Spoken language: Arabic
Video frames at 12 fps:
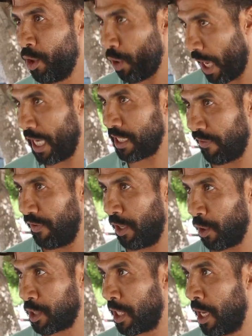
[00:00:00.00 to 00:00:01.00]
كل حاجه فيها
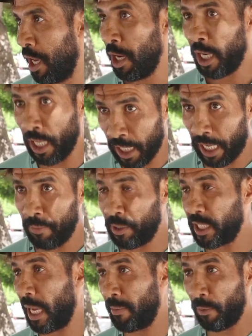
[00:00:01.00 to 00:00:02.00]
رخصه اذا كان
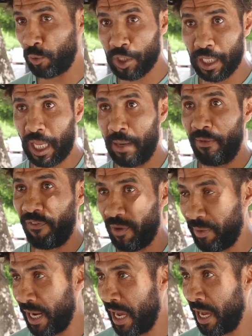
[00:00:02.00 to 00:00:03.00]
باش تخمم توصل تخمم في
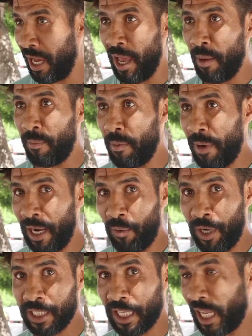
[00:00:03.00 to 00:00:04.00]
امراه بمعنى
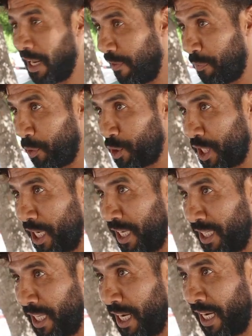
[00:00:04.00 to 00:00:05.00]
وليت تدخل في بروجي
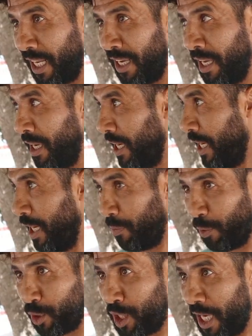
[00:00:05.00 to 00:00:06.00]
انت لهنا هي
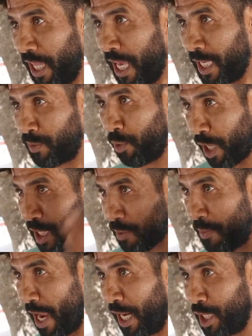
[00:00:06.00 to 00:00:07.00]
البروجي هذه يلزمو راس
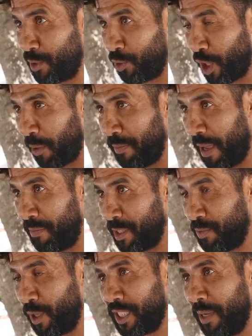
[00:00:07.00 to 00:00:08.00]
مال يلزمو تخميم
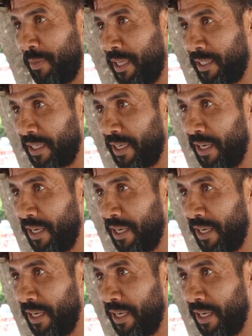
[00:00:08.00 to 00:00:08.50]
يلزمو حسابات